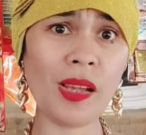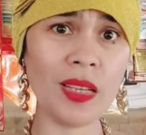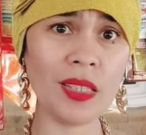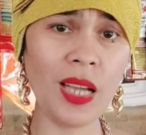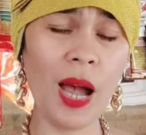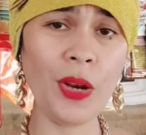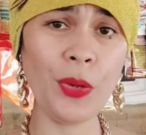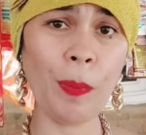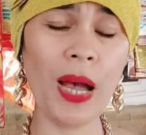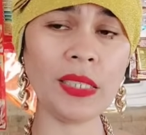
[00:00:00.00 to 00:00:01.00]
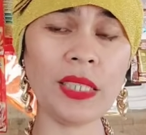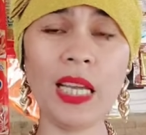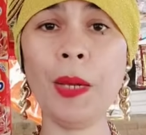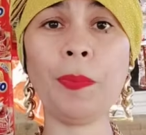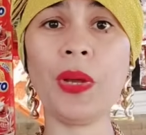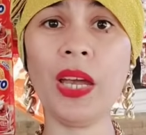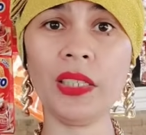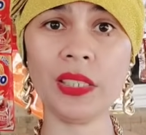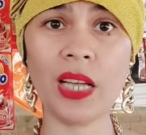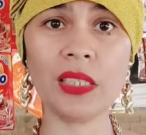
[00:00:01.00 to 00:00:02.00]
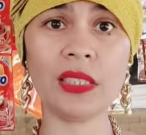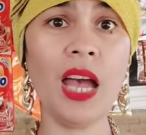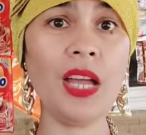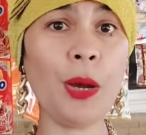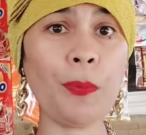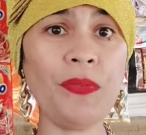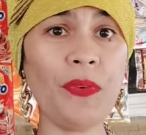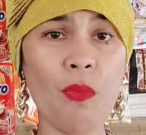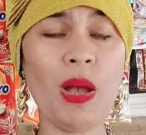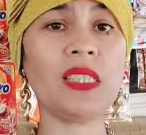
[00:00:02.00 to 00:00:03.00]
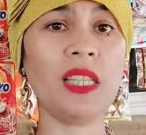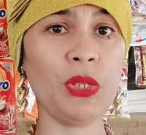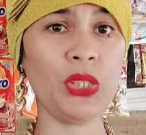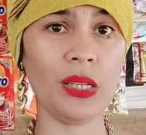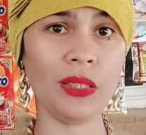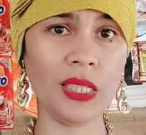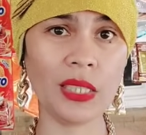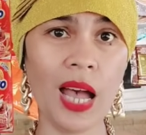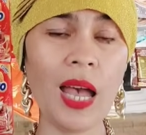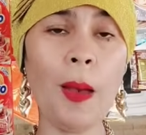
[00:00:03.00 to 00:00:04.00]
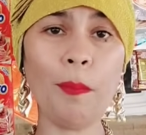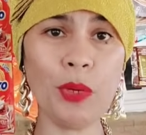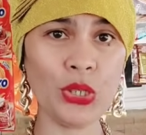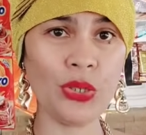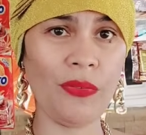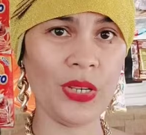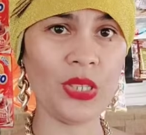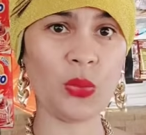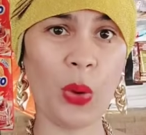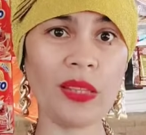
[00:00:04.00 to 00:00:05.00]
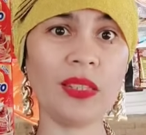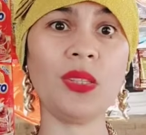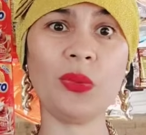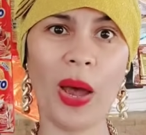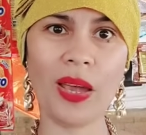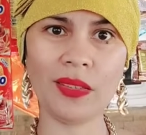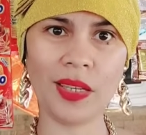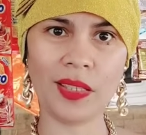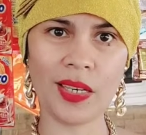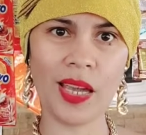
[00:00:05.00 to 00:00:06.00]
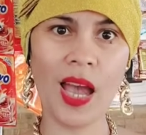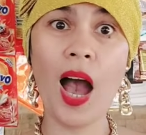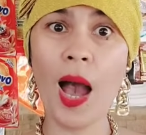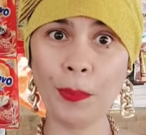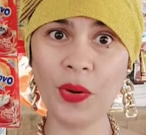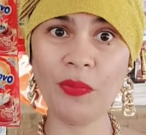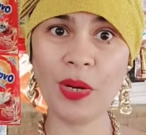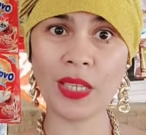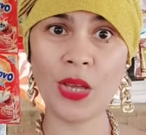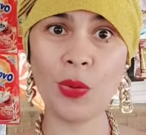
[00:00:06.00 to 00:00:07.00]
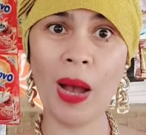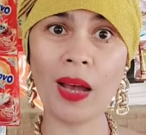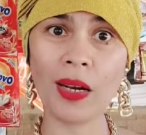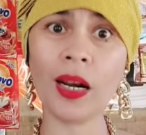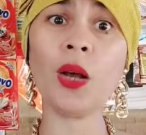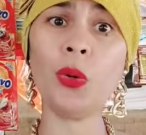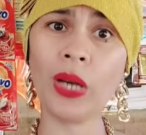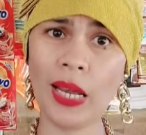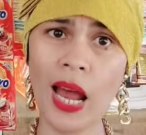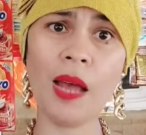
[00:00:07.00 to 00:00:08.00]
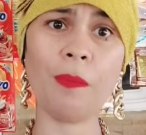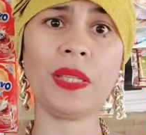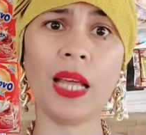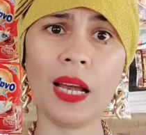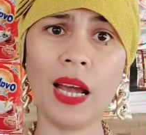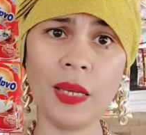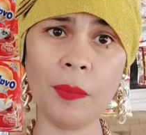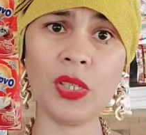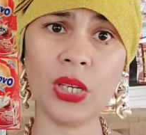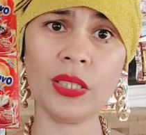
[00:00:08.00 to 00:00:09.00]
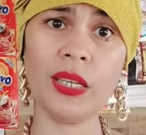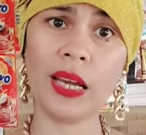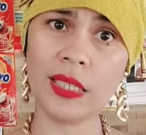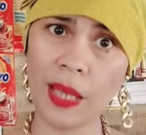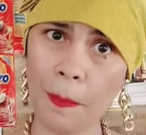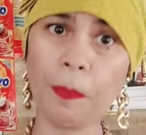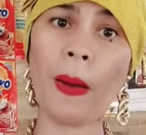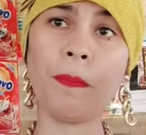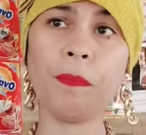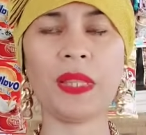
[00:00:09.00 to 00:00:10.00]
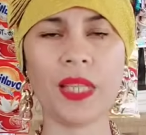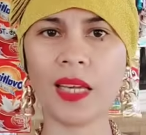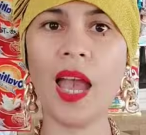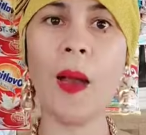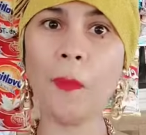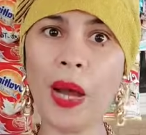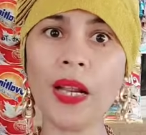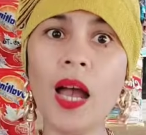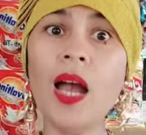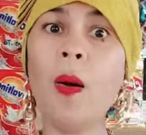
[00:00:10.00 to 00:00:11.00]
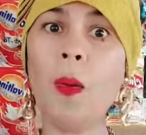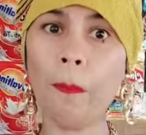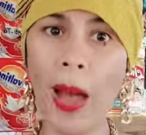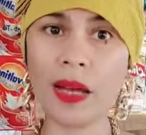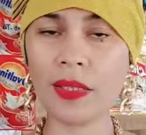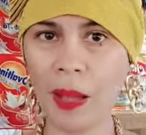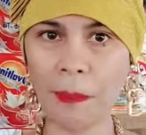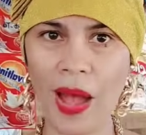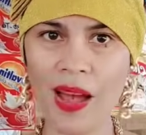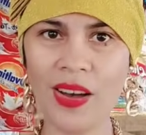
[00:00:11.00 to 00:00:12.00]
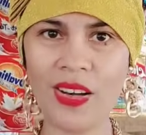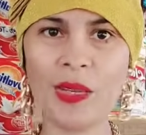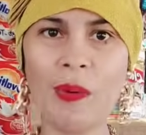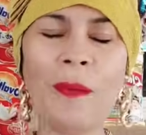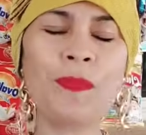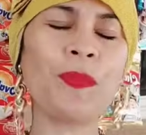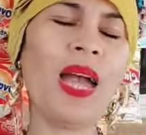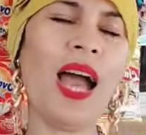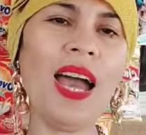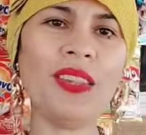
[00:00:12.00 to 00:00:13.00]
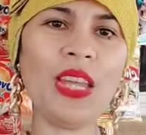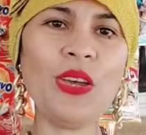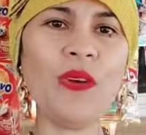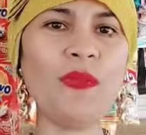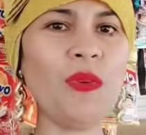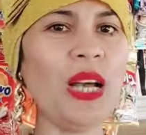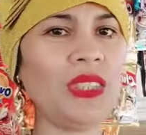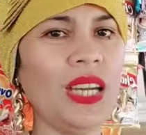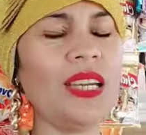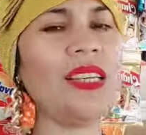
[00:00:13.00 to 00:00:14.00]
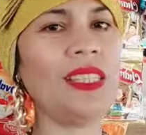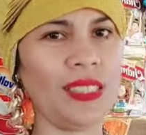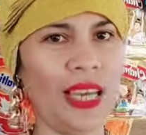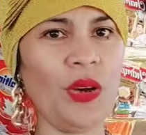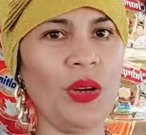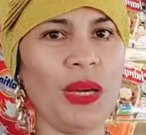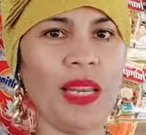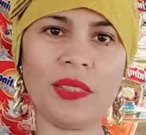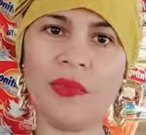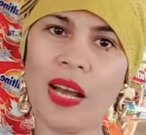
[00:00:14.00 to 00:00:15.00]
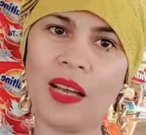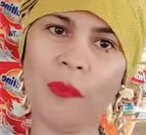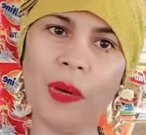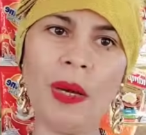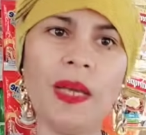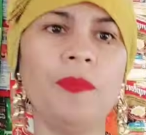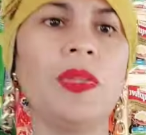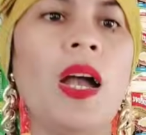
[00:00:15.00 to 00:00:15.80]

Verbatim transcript: sa ano pa silip rehearsals ng performance ni Michelle Disa Mission Universe 2023. Approve ba sa inyo mga karagrag o kailangan pa talaga ni Michelle din ng isang pangpitik para pak na pak, oh, di ba? And thank you for watching. See you in my next vlog. Bye-bye.